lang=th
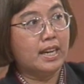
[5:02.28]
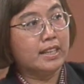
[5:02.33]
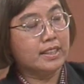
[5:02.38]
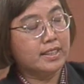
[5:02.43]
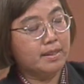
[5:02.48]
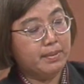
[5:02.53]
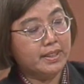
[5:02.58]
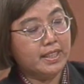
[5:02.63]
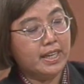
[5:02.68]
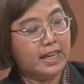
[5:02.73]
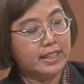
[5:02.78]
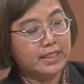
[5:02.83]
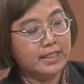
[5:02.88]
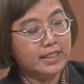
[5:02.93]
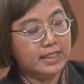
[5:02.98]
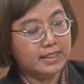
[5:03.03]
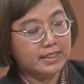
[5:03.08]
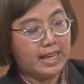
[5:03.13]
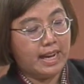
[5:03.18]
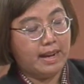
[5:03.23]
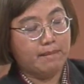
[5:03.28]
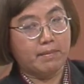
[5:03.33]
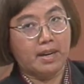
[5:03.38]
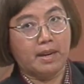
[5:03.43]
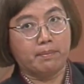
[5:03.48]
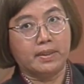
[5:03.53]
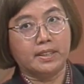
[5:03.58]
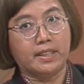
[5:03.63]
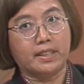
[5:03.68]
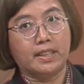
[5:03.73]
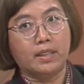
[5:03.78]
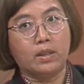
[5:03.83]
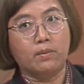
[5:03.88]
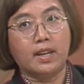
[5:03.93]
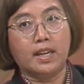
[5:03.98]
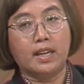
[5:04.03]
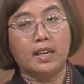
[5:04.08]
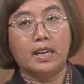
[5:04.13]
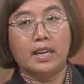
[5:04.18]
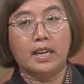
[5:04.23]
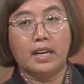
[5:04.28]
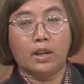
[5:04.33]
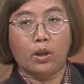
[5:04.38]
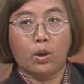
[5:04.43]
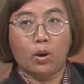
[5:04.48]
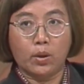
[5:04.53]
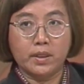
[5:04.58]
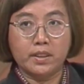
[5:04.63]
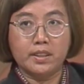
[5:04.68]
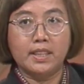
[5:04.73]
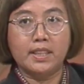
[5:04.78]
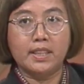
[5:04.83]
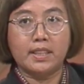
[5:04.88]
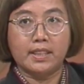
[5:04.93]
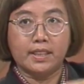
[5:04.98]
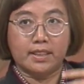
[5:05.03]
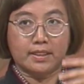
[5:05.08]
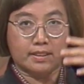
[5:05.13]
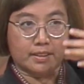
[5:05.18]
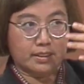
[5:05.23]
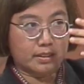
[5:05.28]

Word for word: แต่ปัญหาที่จะตามมาเป็นอย่างนี้ว่าคนที่เกิด